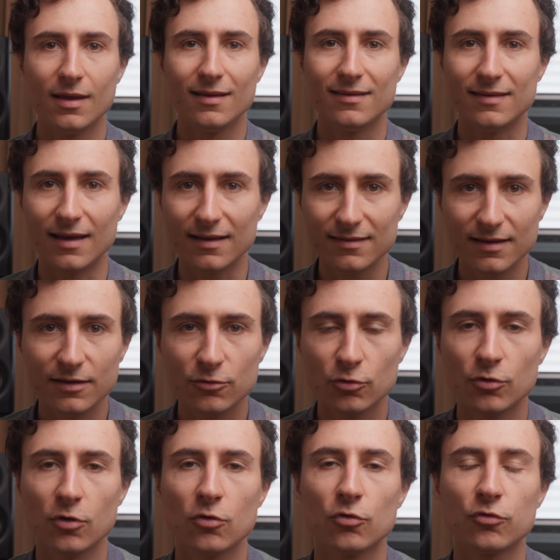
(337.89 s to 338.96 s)
C'est assez
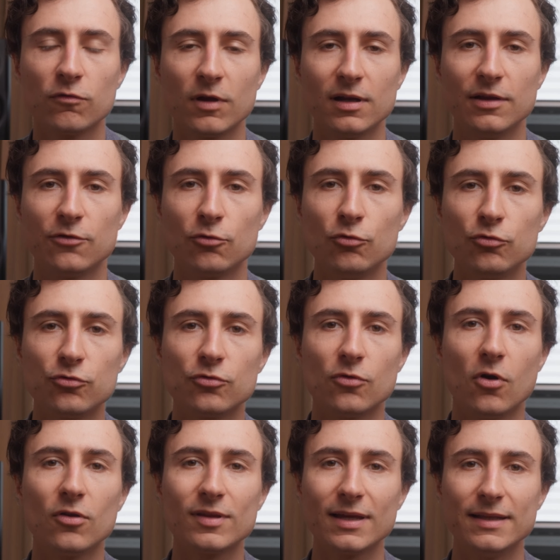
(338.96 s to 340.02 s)
étonnant quand on voit que les
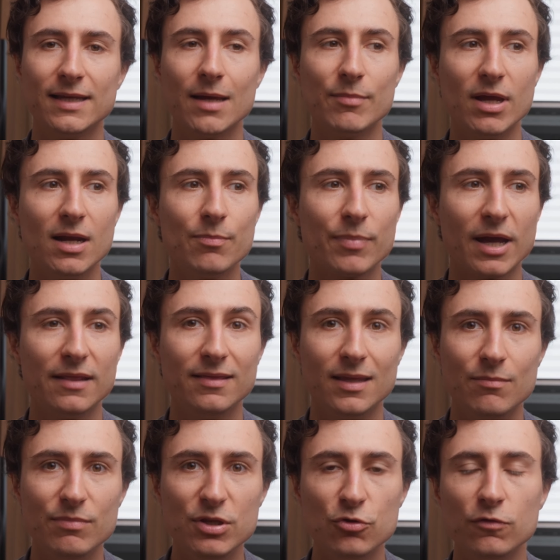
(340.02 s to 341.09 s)
solutions entrée de gamme, elles prennent
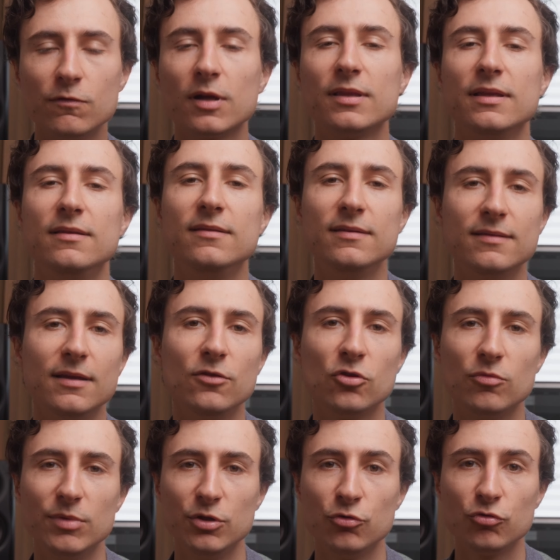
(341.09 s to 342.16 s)
des minutes, voire des dizaines
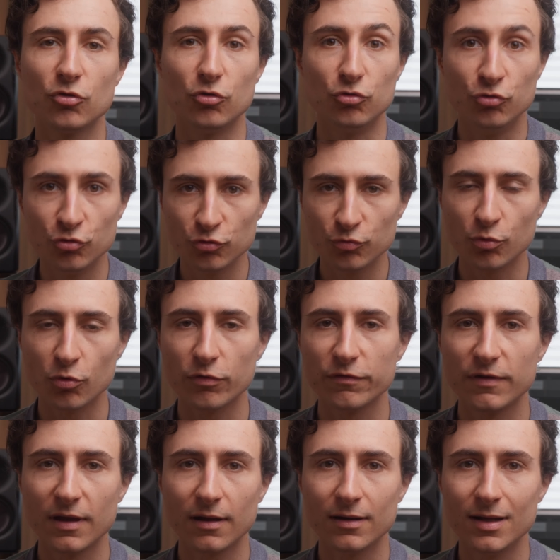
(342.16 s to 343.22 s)
de minutes juste pour
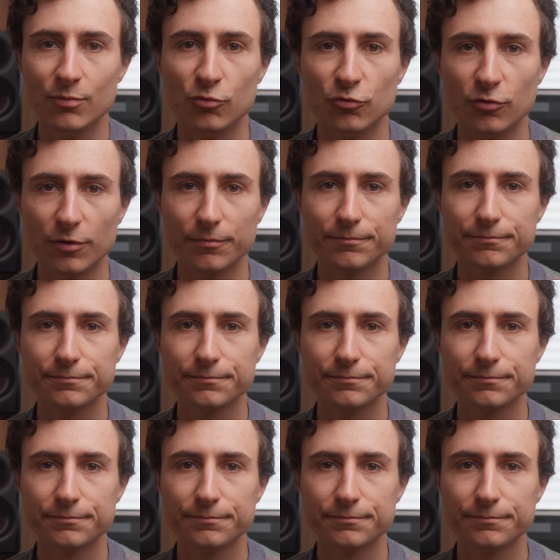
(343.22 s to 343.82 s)
faire les mesures.